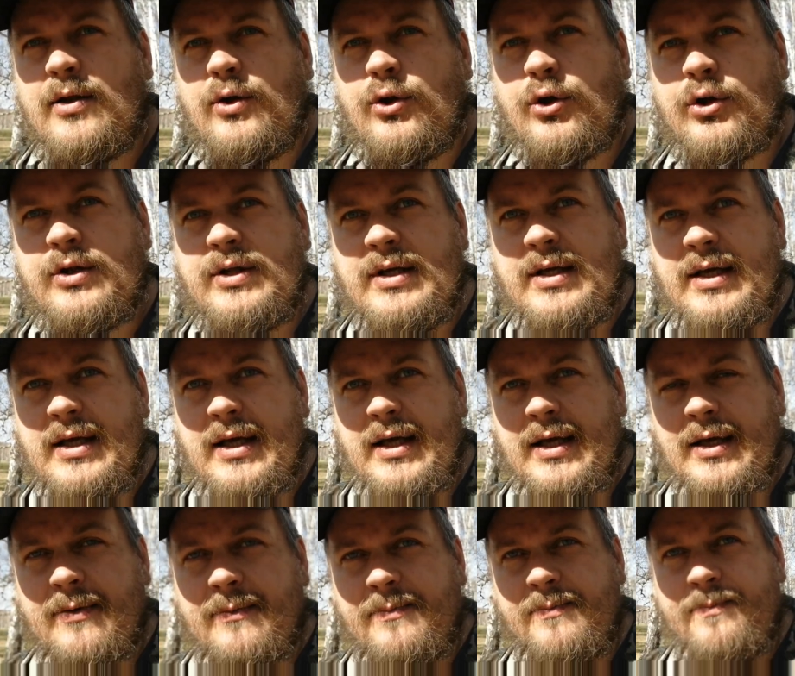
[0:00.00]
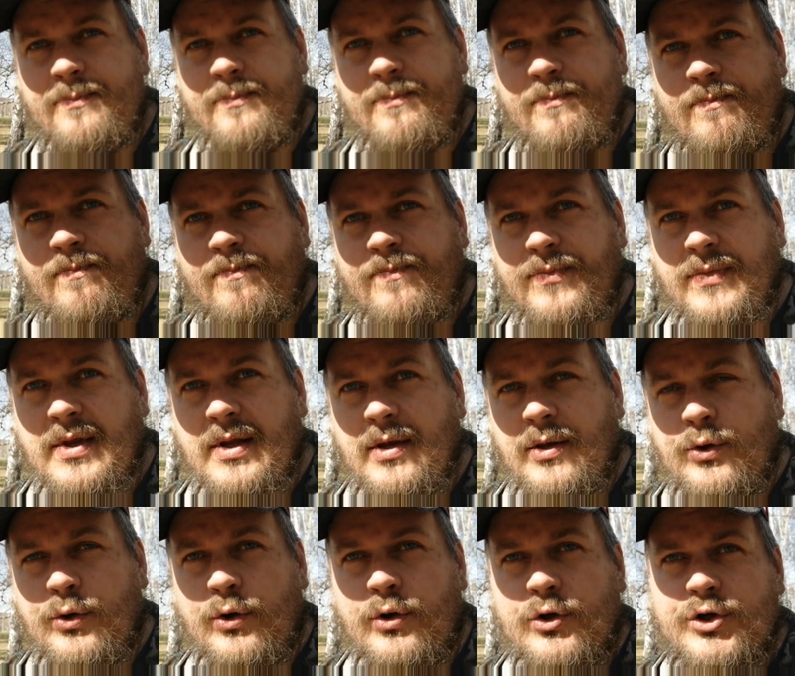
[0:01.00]
Но ты
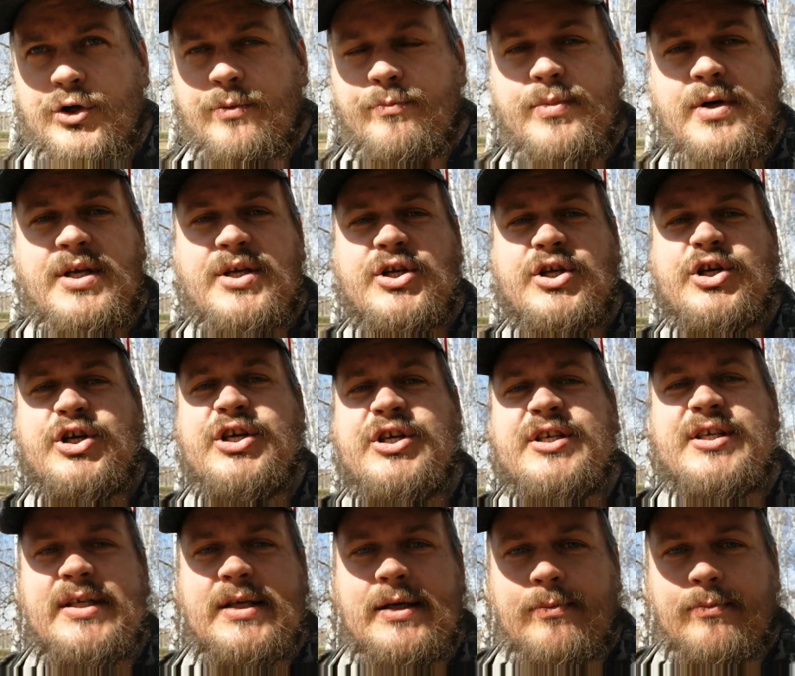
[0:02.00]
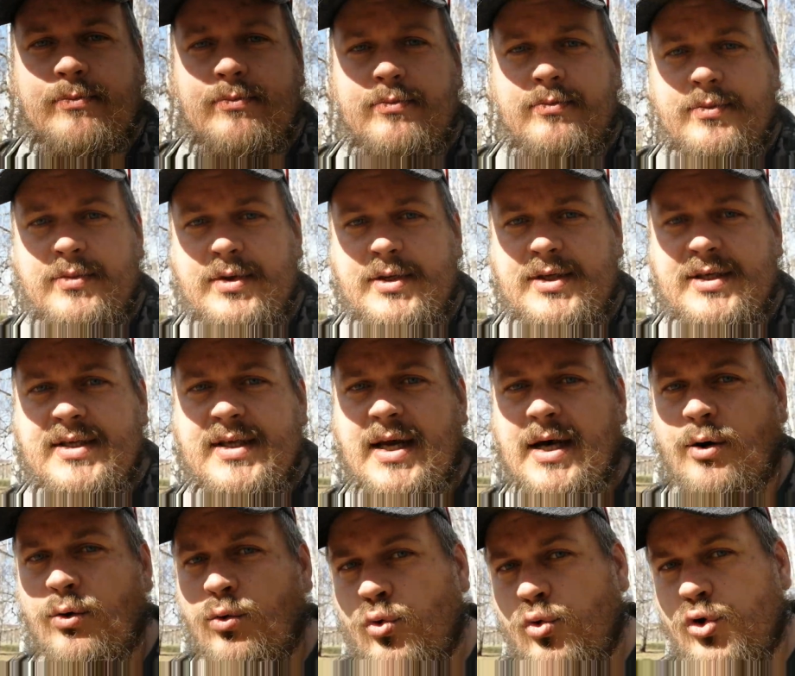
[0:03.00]
должен быть чистым
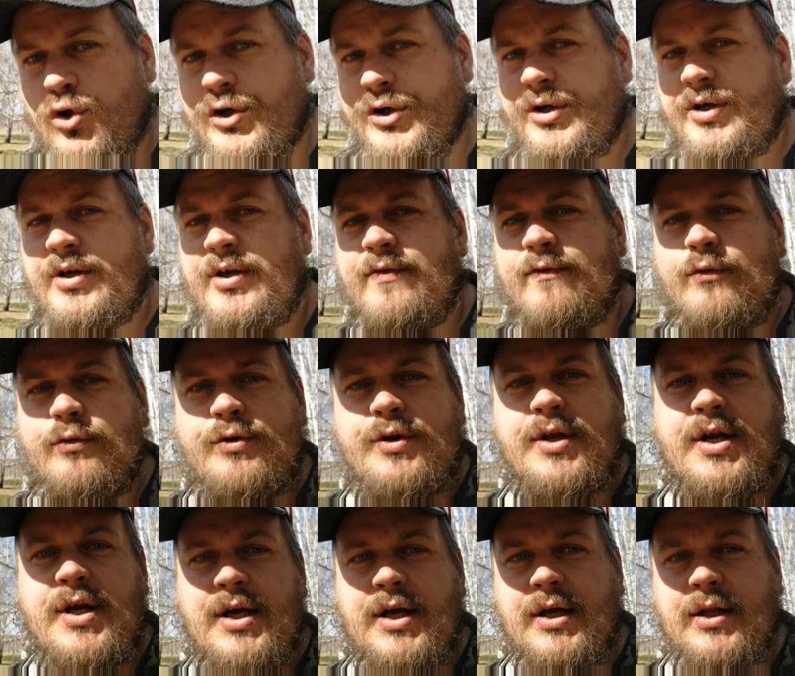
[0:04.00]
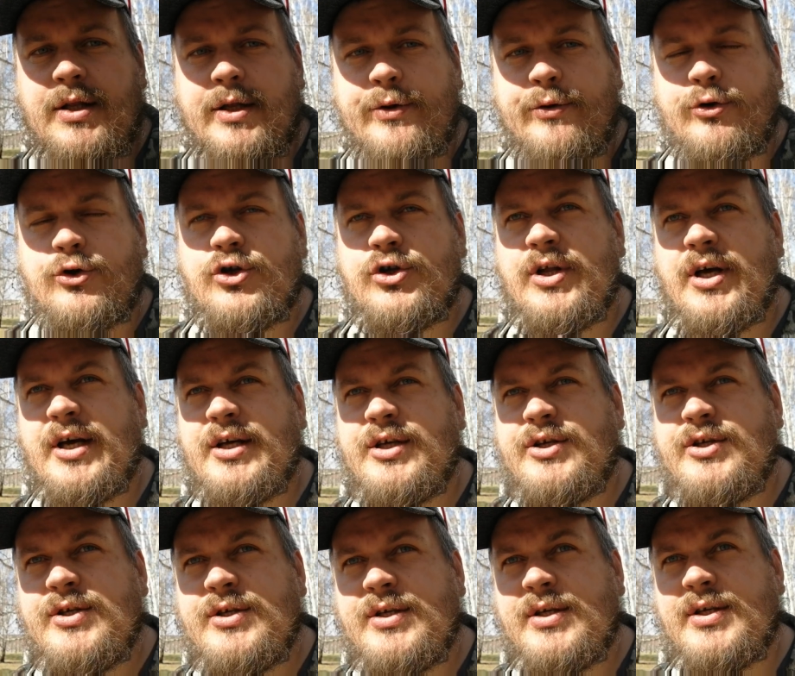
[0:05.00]
снаружи и внутри. Ты должен
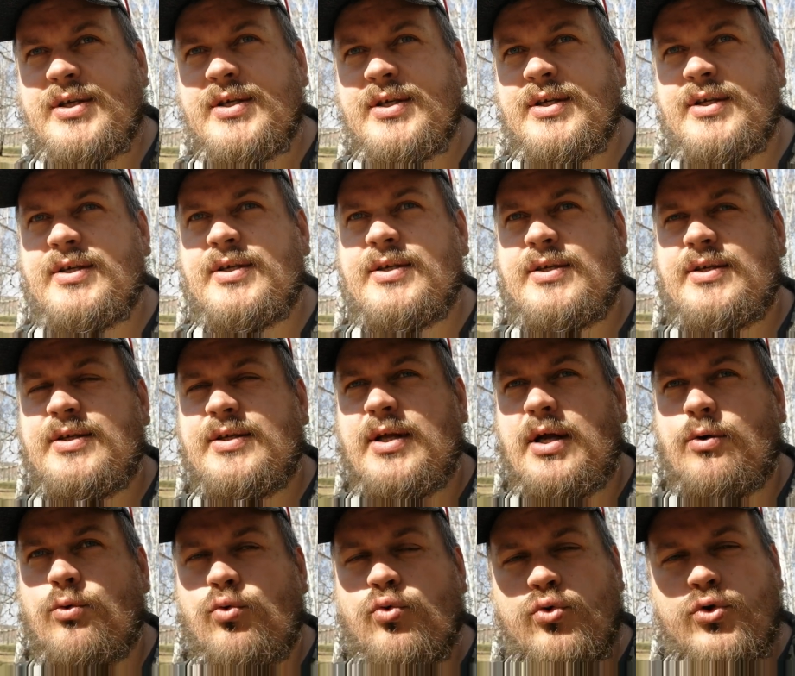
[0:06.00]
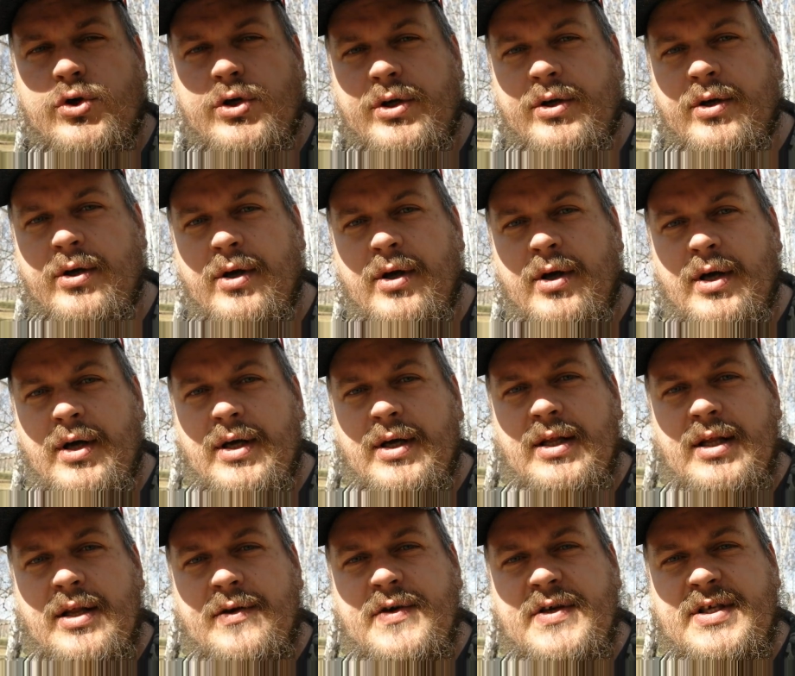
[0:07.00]
очиститься снаружи,
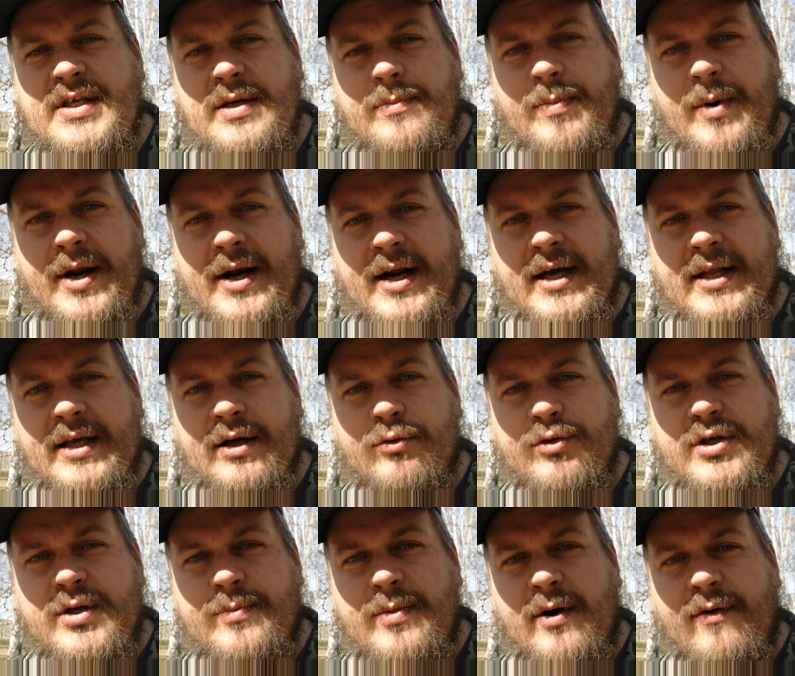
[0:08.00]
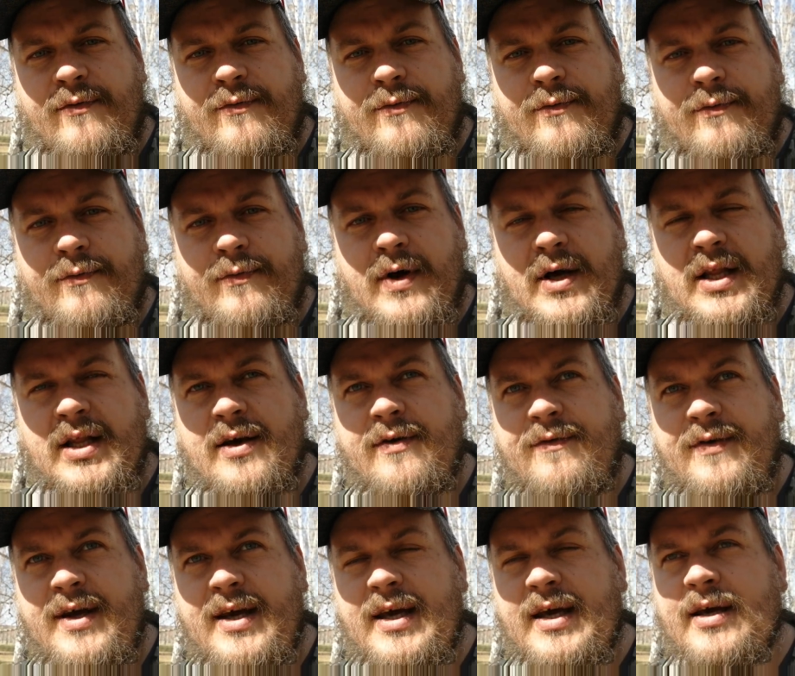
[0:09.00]
навести порядок у себя в
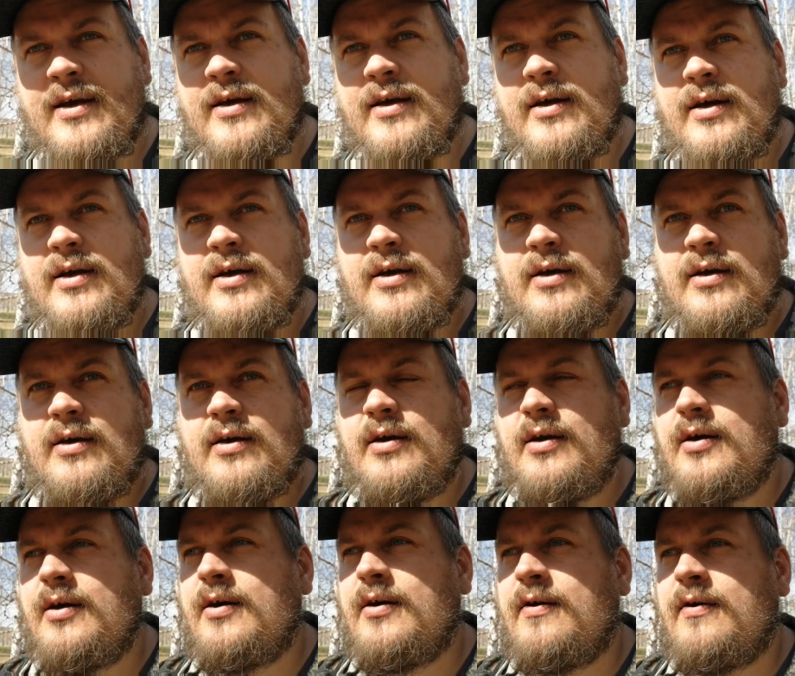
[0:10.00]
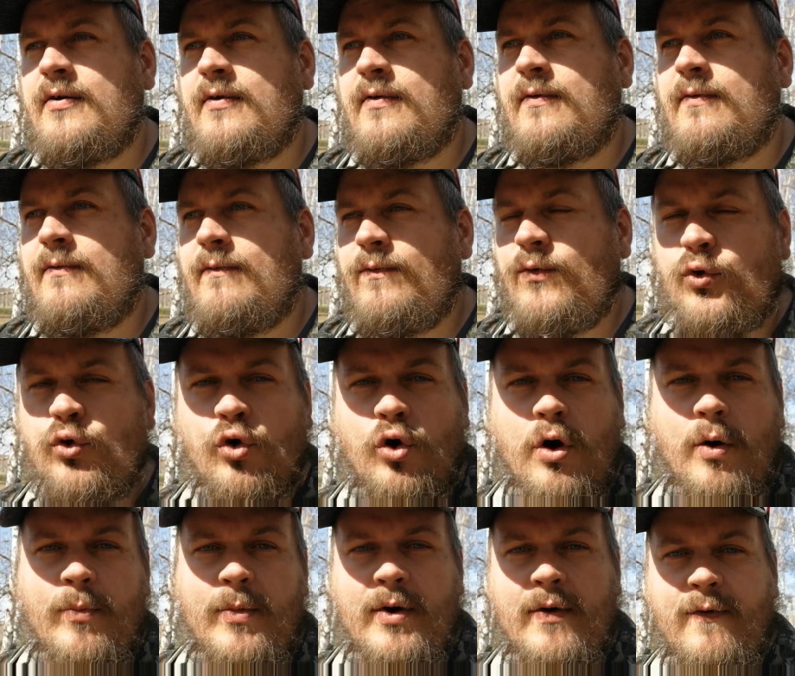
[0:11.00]
голове, э,
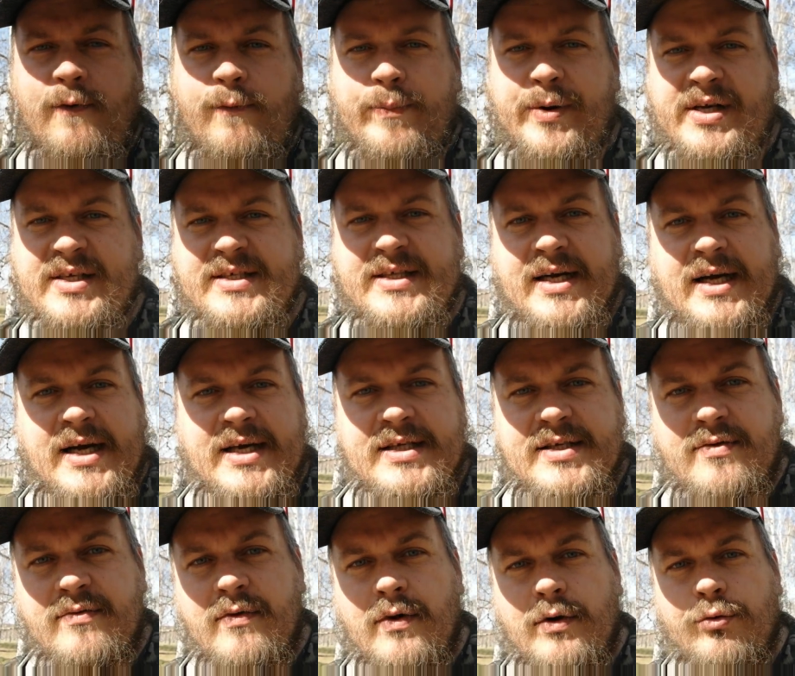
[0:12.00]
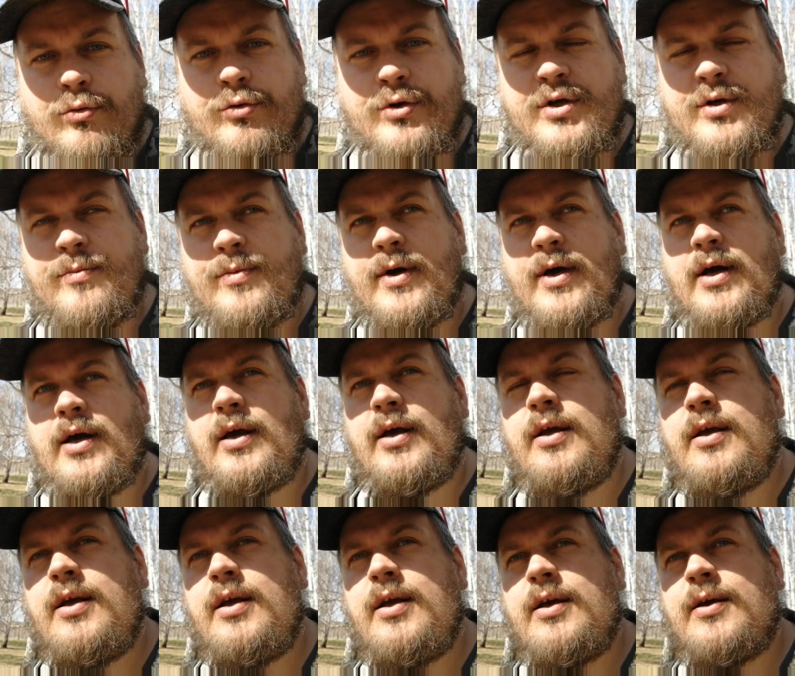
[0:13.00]
дома, в пространстве вокруг тебя
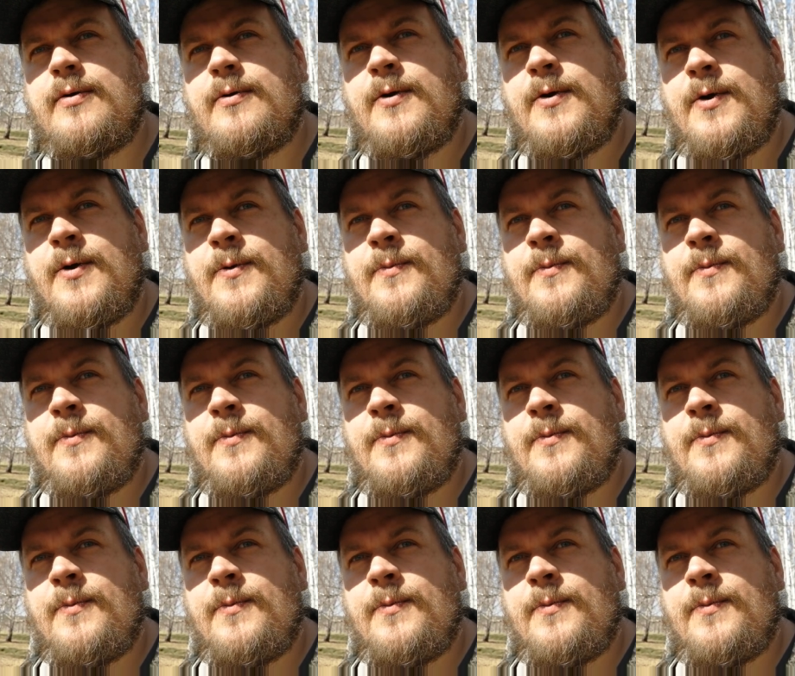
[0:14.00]
и